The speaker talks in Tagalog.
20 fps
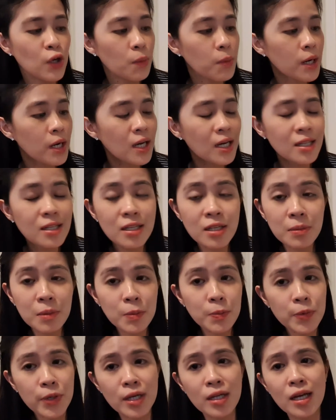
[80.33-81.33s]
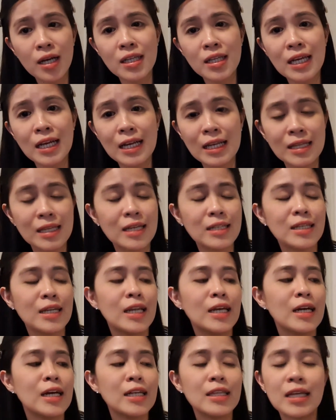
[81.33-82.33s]
Sobrang ganda naman product ni Clinique
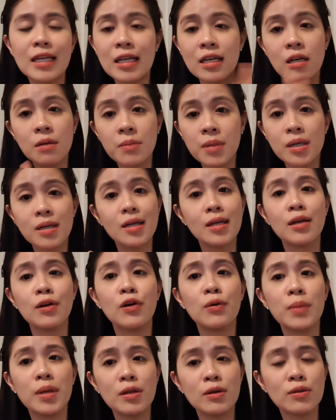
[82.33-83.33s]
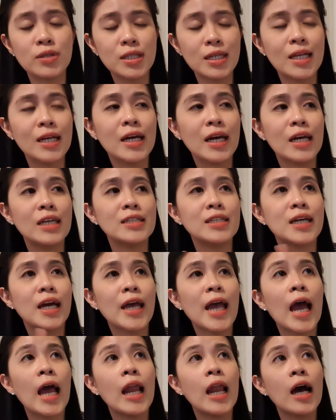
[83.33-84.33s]
talaga. Talaga marerecommend ko sila guys.
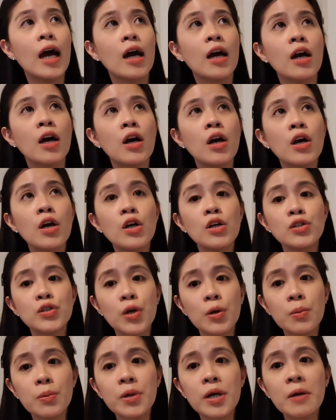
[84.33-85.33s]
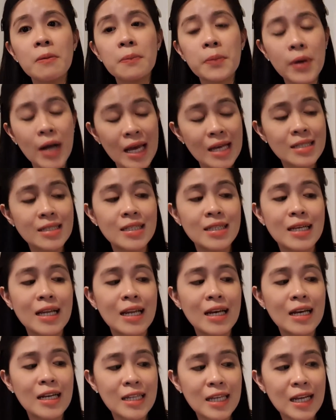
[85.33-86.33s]
Kaya lang, sobrang pricey
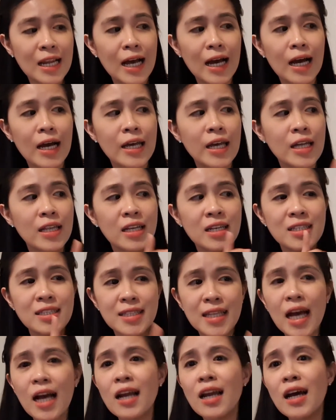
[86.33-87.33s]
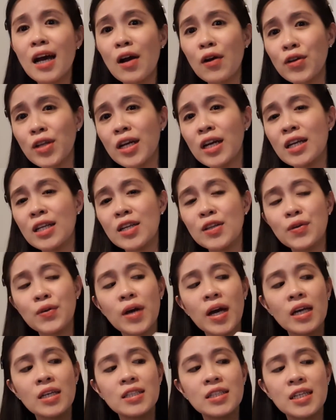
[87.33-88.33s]
talaga nila. Kaya nag-stock lang ako ng ganito
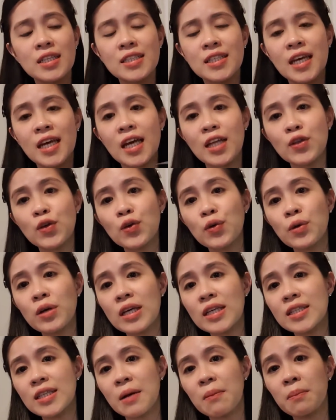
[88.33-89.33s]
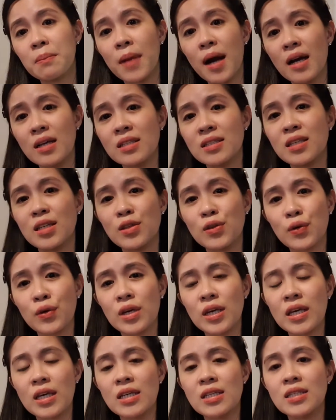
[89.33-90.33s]
guys kasi itong isang box na to
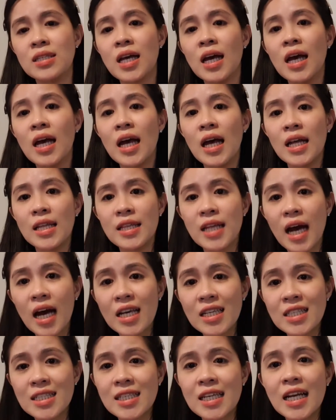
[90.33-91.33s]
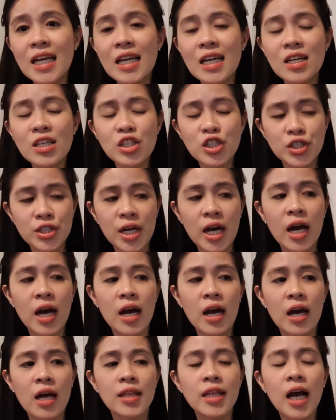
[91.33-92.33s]
is nakasale lang
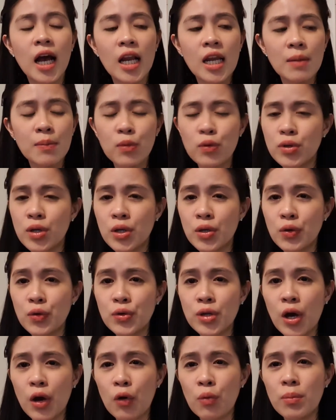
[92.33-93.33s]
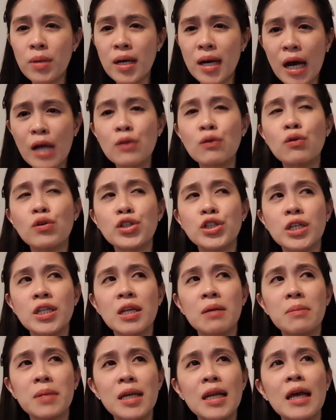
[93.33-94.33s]
siya. Nakalimutan ko na kung magkano ko siya
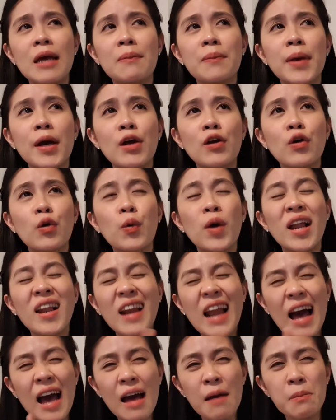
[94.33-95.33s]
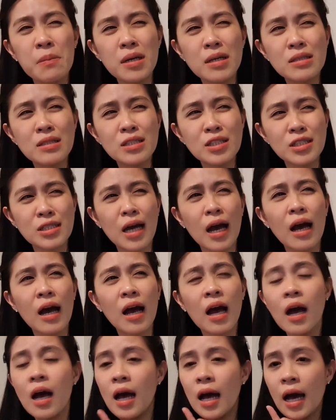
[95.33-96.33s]
nabili pero wala man
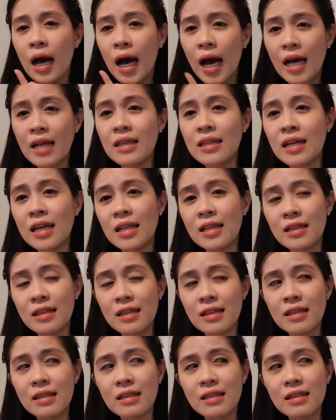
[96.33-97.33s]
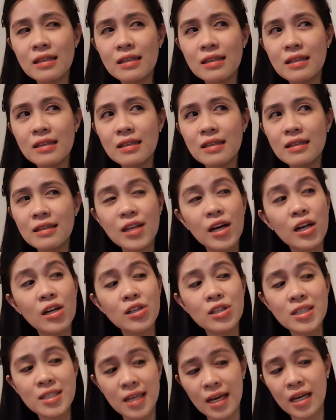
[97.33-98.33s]
siyang 100
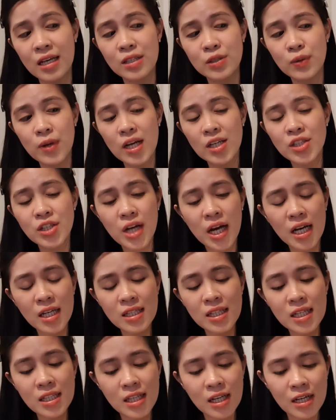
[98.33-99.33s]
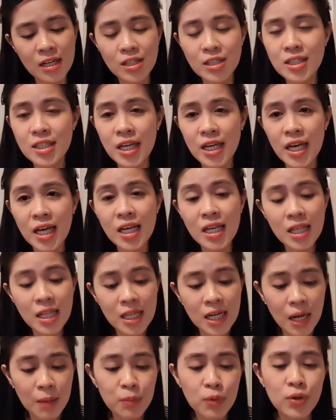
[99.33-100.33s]
dollars guys. Wala siyang 100 dollars kaya
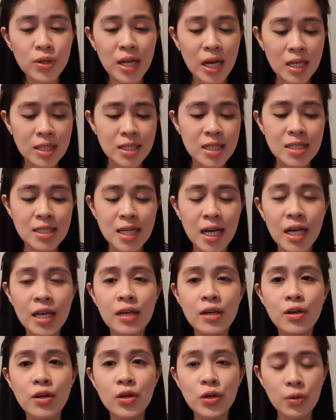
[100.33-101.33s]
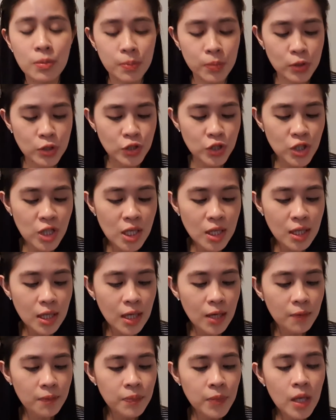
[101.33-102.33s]
ginrab ko na kasi sayang yung
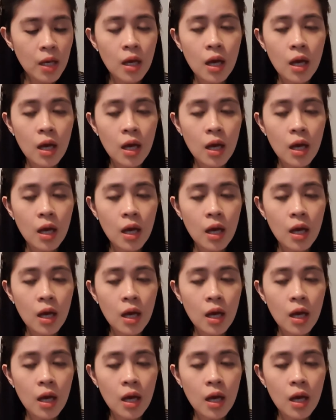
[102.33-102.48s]
opportunity.